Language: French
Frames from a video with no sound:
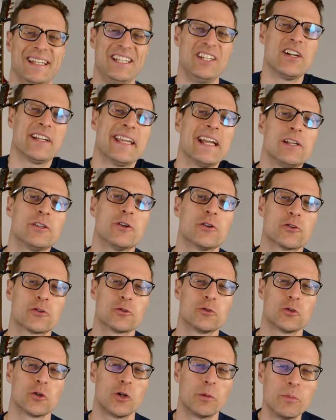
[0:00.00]
Il y a quelques
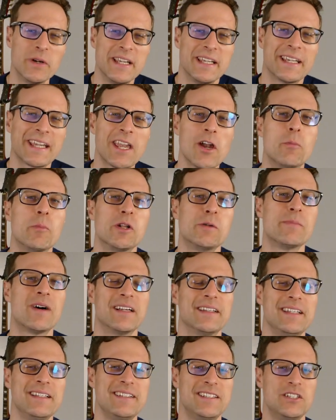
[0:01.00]
jours, on m'a écrit, on m'a
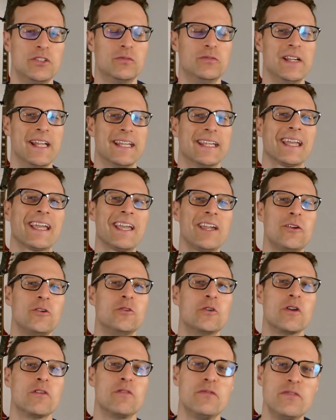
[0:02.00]
demandé si je voulais créer
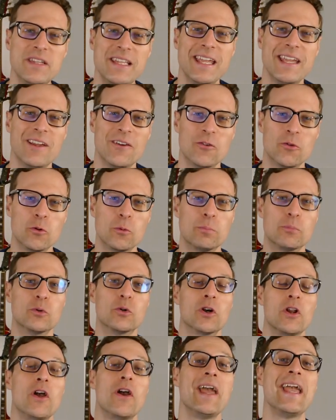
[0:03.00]
une vidéo pour
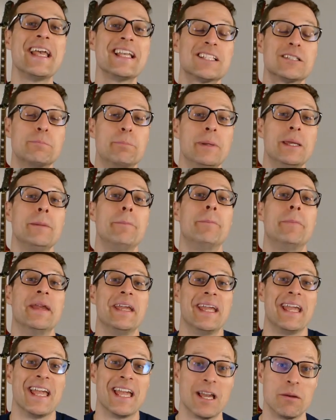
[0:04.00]
le
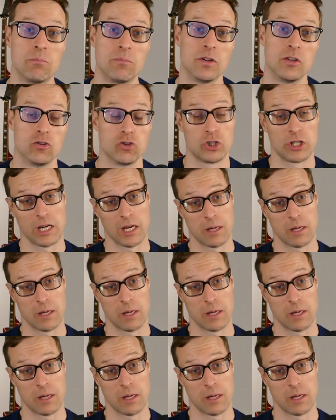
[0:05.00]
SPPM. J'ai